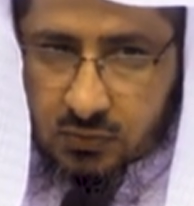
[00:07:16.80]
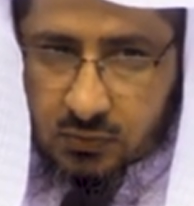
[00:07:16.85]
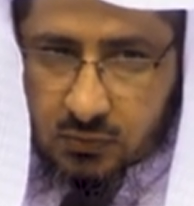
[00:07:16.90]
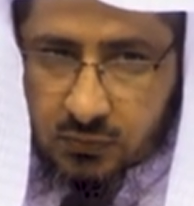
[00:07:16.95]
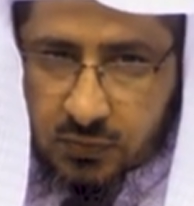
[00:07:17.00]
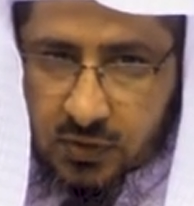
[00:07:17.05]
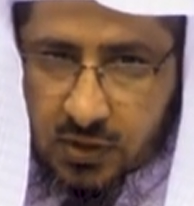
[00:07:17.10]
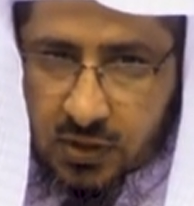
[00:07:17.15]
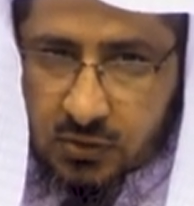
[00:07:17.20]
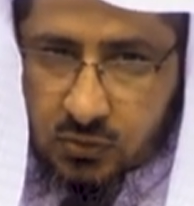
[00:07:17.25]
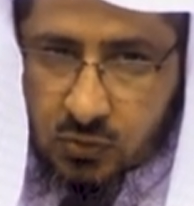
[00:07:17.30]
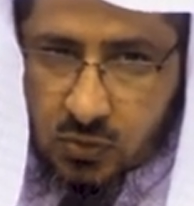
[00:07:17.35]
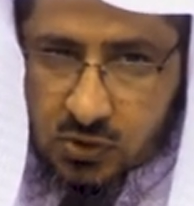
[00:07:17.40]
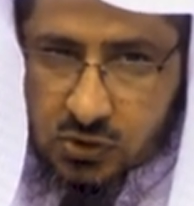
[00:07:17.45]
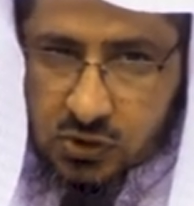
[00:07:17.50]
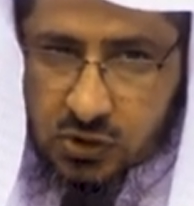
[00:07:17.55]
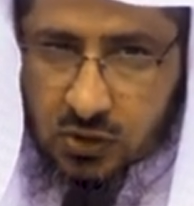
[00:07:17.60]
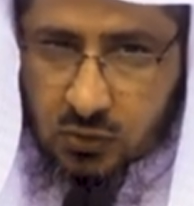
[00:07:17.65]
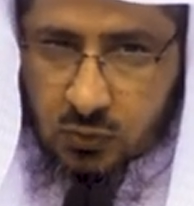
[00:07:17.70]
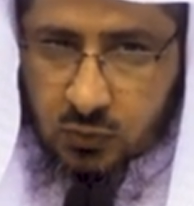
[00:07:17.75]

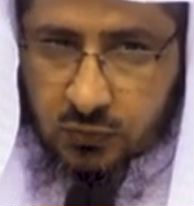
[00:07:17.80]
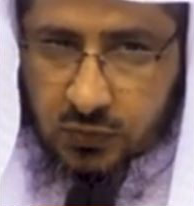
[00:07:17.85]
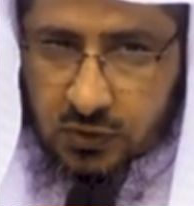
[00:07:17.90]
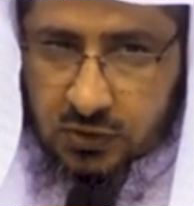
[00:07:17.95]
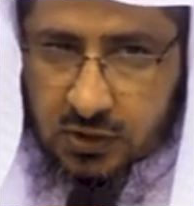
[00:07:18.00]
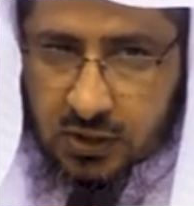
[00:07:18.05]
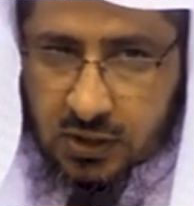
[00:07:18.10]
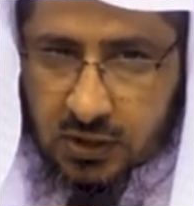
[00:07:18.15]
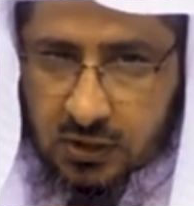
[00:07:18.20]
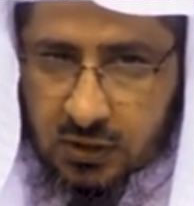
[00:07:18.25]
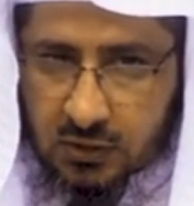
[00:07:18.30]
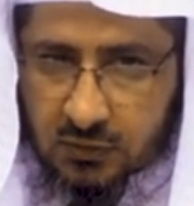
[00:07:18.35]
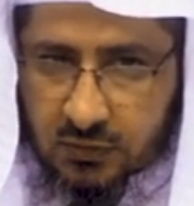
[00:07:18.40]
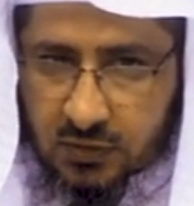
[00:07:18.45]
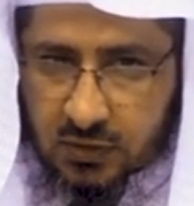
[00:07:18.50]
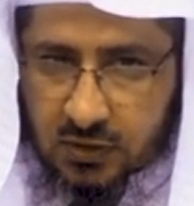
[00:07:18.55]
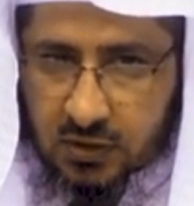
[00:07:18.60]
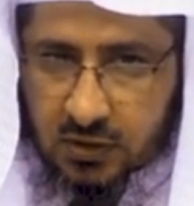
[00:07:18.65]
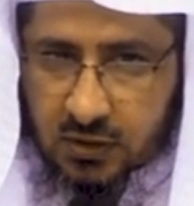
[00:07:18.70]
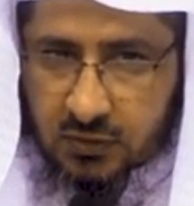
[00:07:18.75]
فيرجع في تعريف
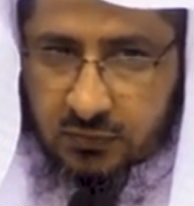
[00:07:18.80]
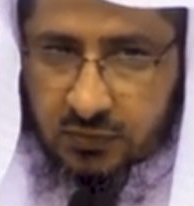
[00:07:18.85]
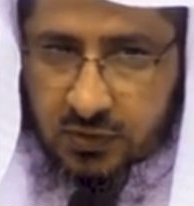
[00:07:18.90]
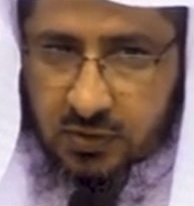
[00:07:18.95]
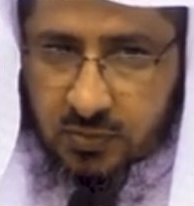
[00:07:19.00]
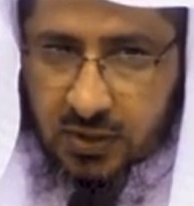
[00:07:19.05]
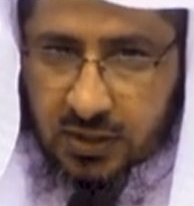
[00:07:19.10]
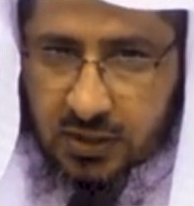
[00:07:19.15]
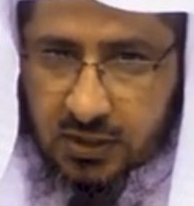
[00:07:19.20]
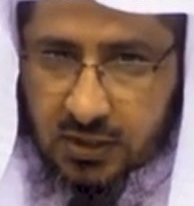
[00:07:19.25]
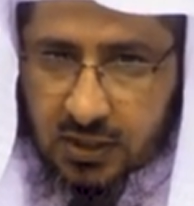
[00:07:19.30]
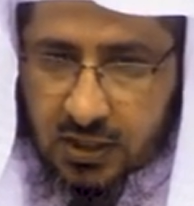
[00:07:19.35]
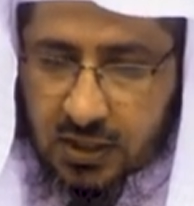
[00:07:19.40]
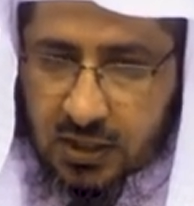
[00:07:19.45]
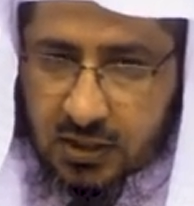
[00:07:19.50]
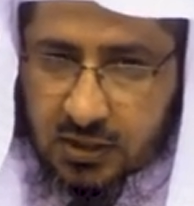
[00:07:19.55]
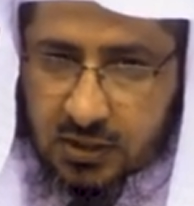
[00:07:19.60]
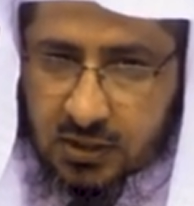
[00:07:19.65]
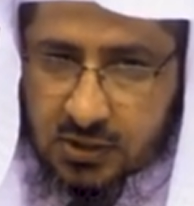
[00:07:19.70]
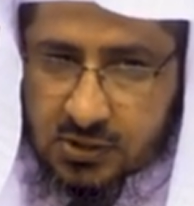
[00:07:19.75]
في
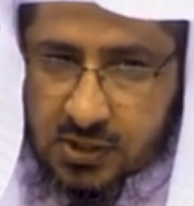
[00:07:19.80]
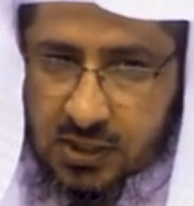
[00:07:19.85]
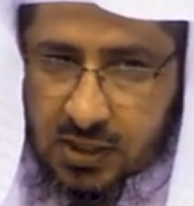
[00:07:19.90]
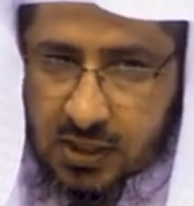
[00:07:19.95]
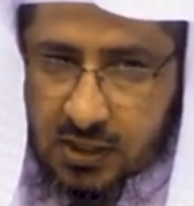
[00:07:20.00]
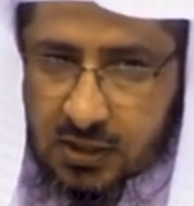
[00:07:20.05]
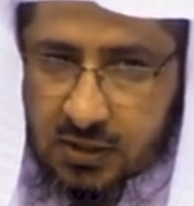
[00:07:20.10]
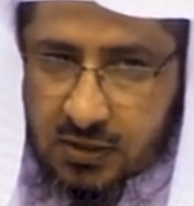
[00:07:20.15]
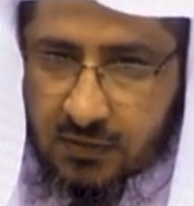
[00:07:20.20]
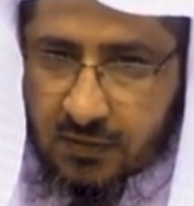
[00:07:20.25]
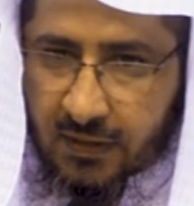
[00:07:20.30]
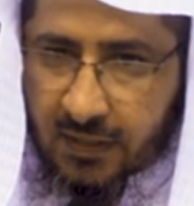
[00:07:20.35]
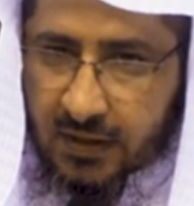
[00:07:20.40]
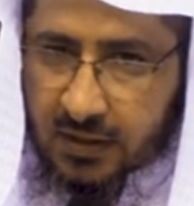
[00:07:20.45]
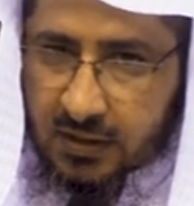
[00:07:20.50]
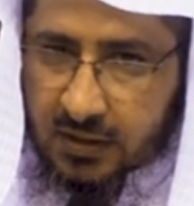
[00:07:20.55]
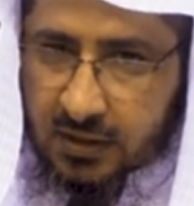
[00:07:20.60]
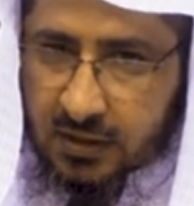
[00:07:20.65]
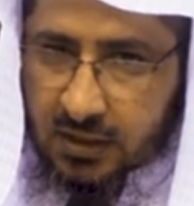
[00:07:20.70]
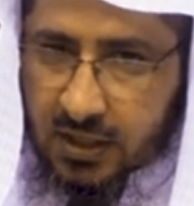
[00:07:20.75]
معنى الإحسان
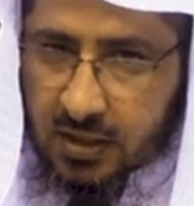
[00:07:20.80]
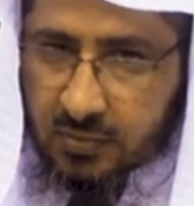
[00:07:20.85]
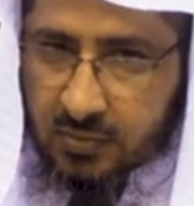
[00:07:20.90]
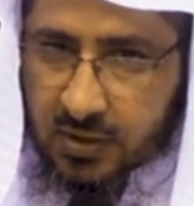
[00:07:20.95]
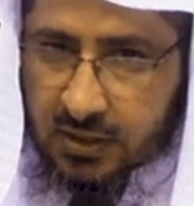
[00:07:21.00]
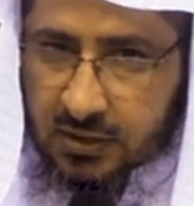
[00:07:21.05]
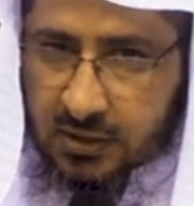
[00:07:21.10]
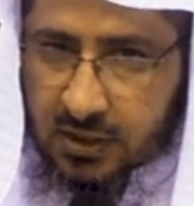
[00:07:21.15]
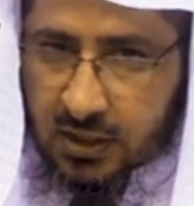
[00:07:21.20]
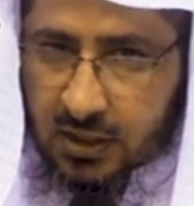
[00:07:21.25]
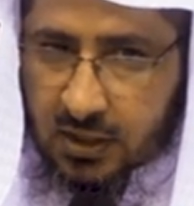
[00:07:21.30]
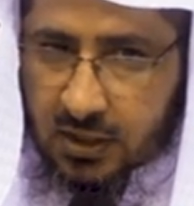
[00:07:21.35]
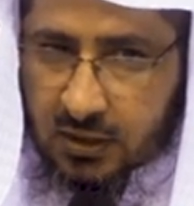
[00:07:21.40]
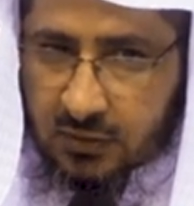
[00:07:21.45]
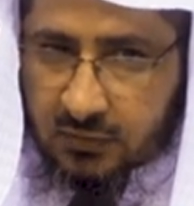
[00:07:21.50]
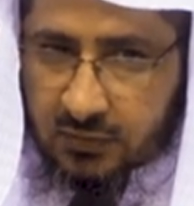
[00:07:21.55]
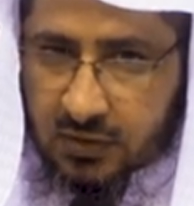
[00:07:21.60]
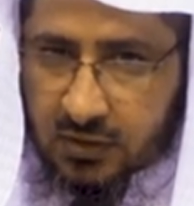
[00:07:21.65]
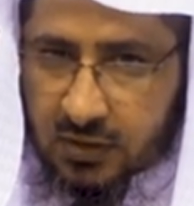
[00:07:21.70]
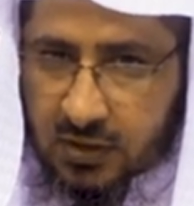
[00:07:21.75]
إلى ما
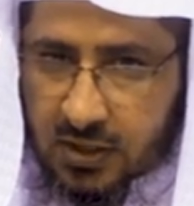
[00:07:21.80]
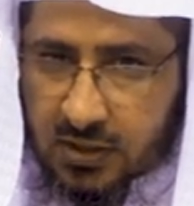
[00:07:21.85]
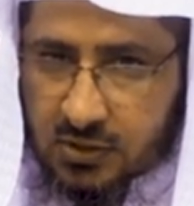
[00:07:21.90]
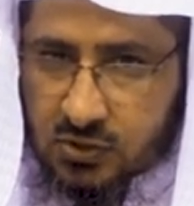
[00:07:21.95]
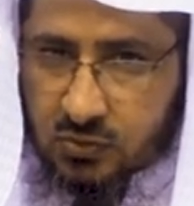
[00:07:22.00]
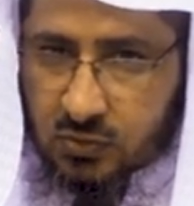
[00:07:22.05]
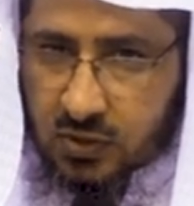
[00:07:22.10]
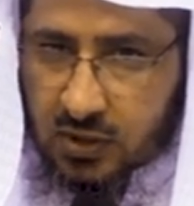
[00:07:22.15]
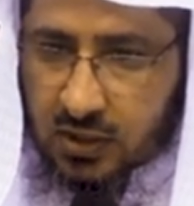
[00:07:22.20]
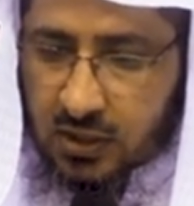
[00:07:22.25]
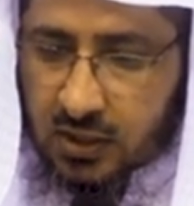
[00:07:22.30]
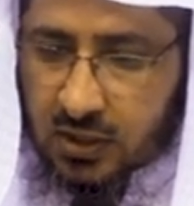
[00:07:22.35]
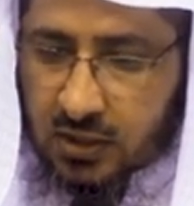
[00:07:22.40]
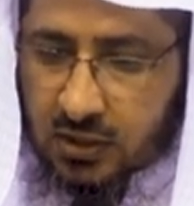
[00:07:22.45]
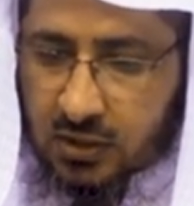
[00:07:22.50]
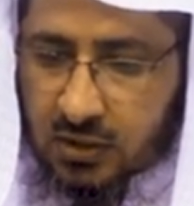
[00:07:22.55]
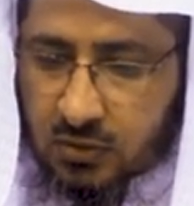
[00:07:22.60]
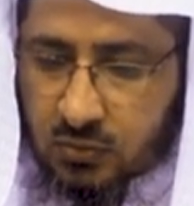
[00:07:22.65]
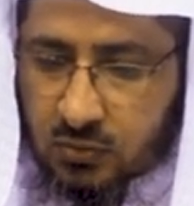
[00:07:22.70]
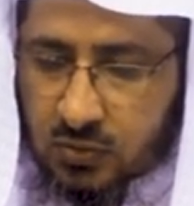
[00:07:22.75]
تعارف الناس على
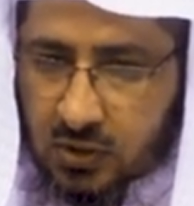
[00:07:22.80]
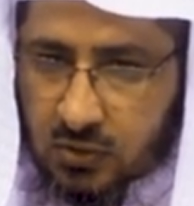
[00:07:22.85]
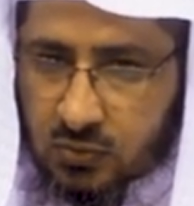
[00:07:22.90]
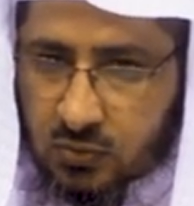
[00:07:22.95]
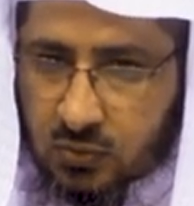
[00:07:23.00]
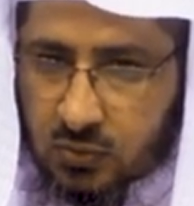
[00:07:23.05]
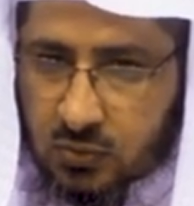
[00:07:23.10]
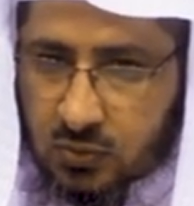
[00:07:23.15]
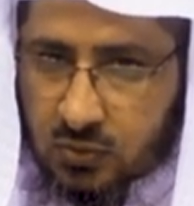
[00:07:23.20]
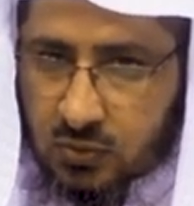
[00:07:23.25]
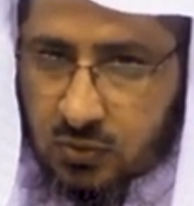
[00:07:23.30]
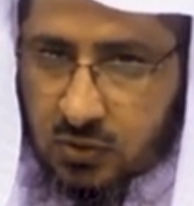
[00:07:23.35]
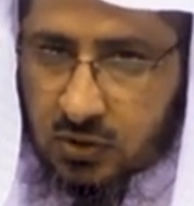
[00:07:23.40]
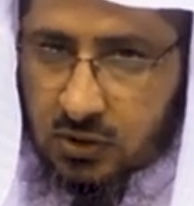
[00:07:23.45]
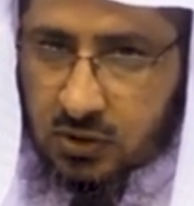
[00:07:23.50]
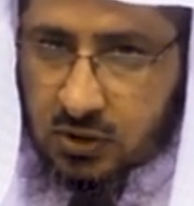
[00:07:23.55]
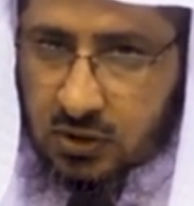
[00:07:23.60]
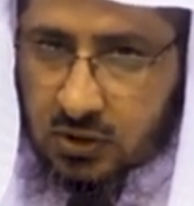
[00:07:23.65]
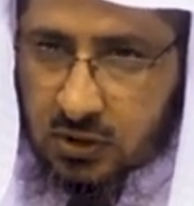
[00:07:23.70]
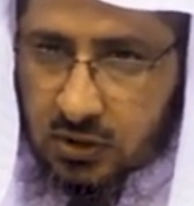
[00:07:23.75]
أنه يكون
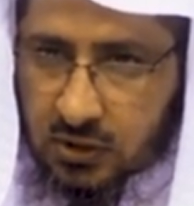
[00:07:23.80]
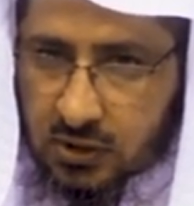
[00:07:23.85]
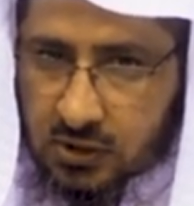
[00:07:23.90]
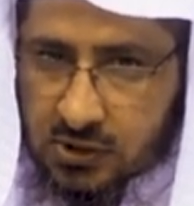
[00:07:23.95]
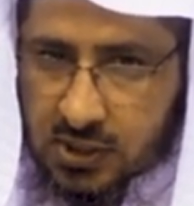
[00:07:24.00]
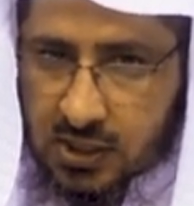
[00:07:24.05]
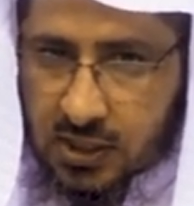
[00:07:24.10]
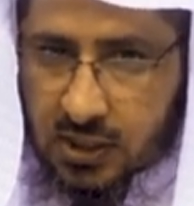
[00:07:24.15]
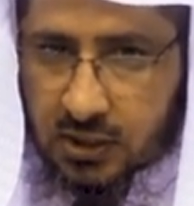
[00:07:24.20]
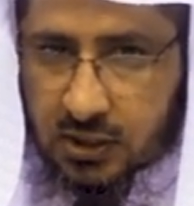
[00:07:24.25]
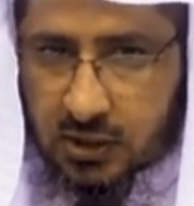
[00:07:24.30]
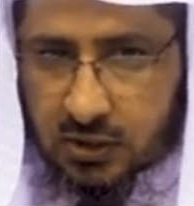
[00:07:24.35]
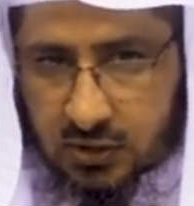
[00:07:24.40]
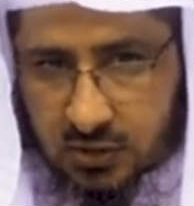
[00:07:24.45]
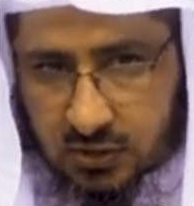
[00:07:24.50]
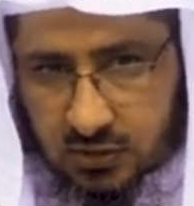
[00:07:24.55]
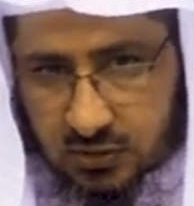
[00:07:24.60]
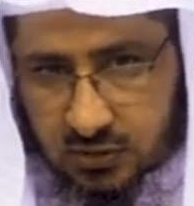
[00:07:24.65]
إحسانا